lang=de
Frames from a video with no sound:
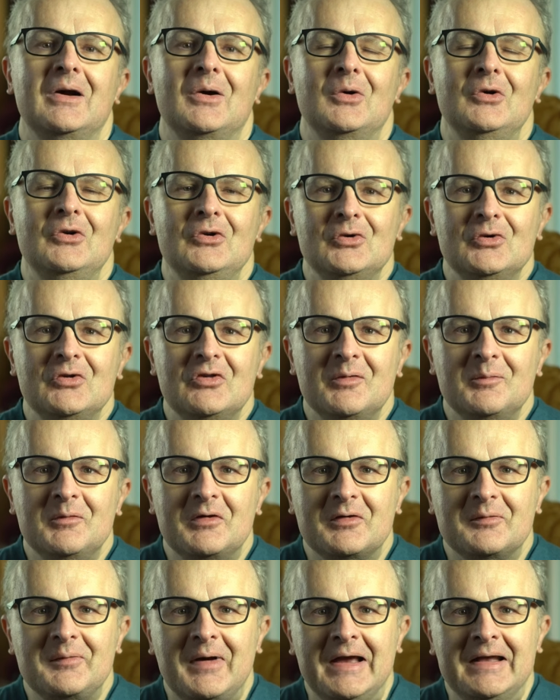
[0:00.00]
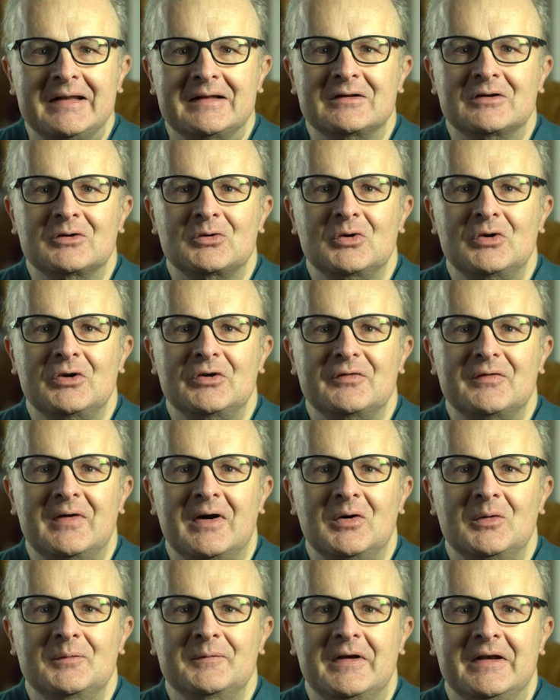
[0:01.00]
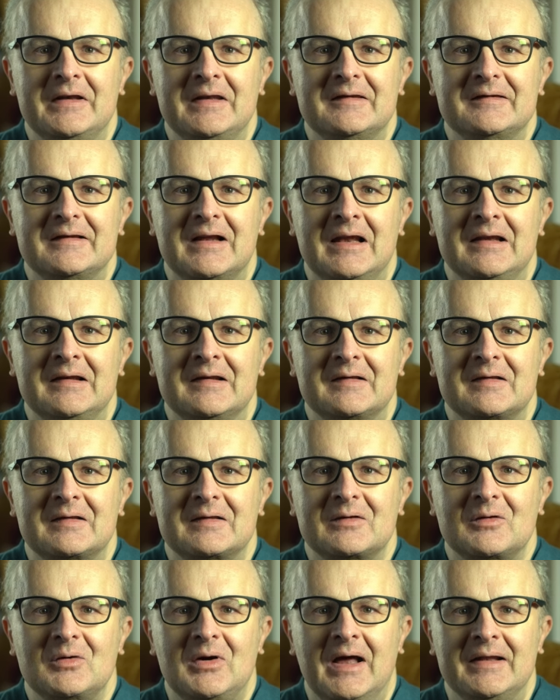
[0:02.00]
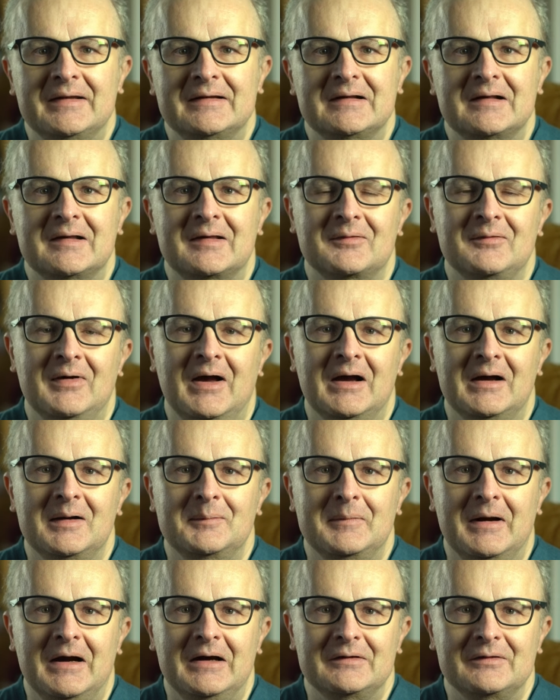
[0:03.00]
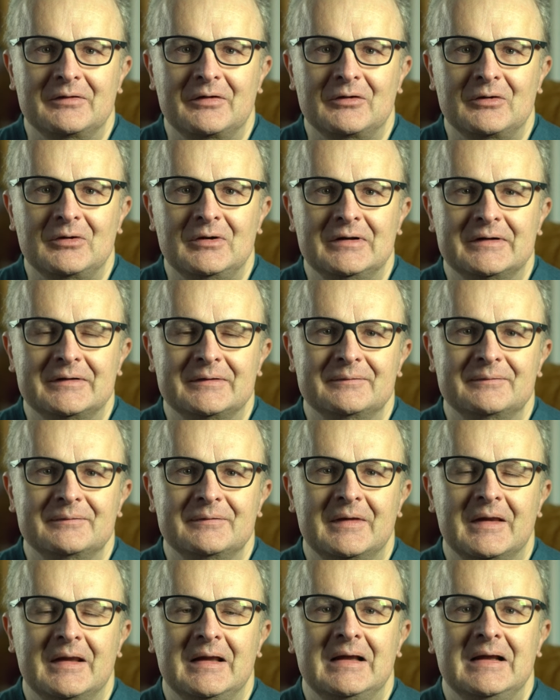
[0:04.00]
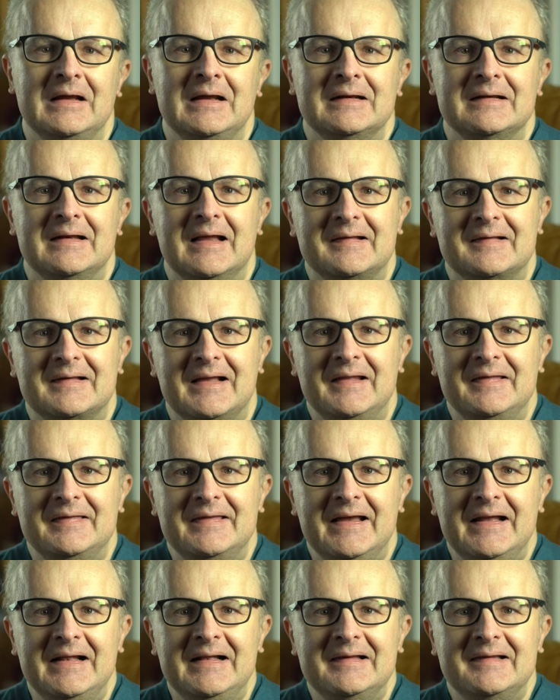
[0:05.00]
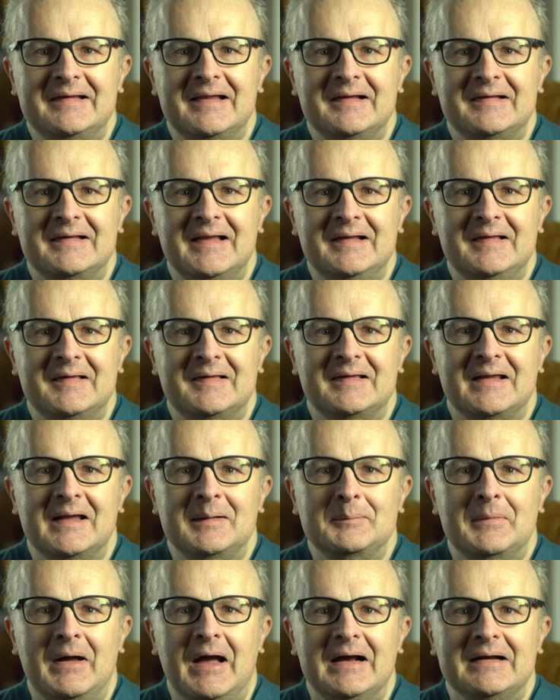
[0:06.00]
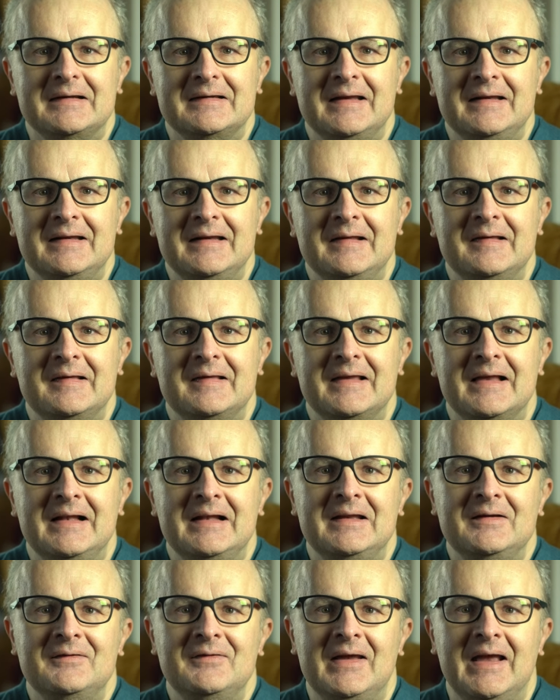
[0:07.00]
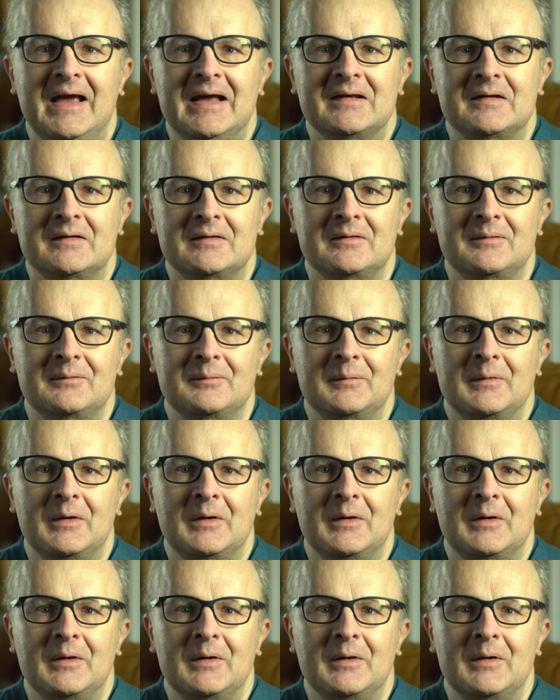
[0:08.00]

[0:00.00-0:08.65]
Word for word: Und nun zum zweiten Grund, warum wir nicht alles zur Handelsware machen sollten. Nach Sandell zersetzt der Markt tendenziell die Werte.